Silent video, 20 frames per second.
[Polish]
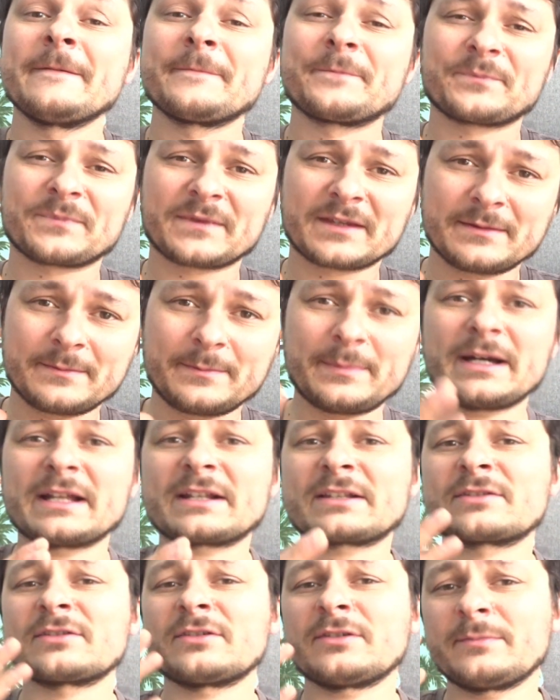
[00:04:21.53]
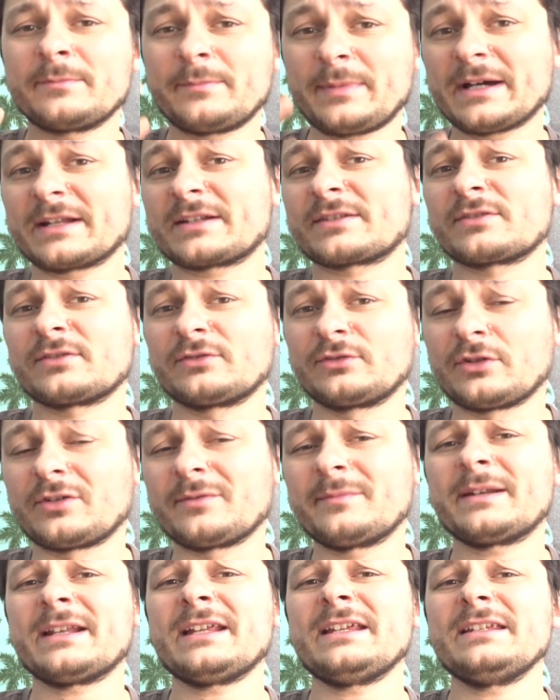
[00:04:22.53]
mm, bardzo, bardzo
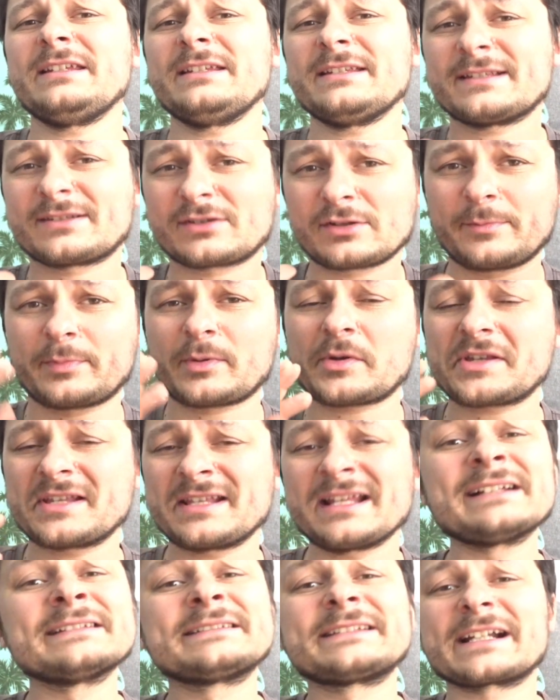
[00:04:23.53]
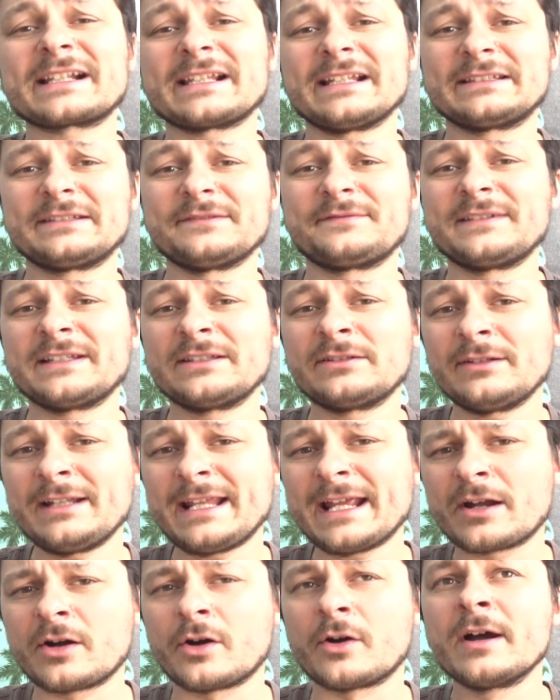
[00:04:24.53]
dobre i 100% alternatywne do
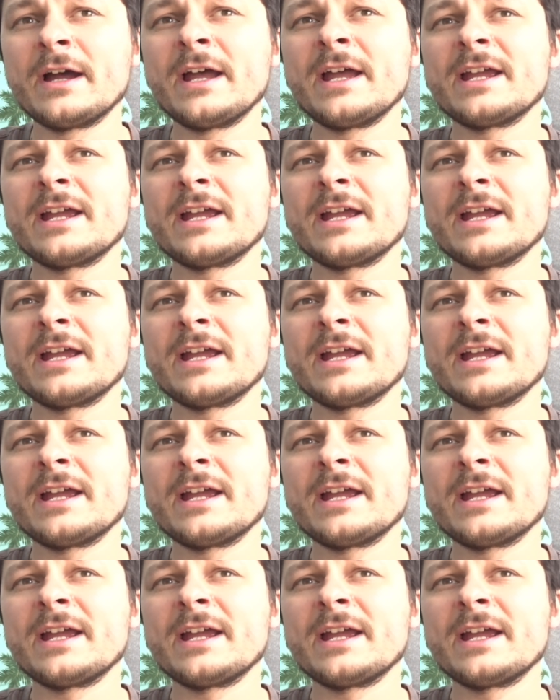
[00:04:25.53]
Lego.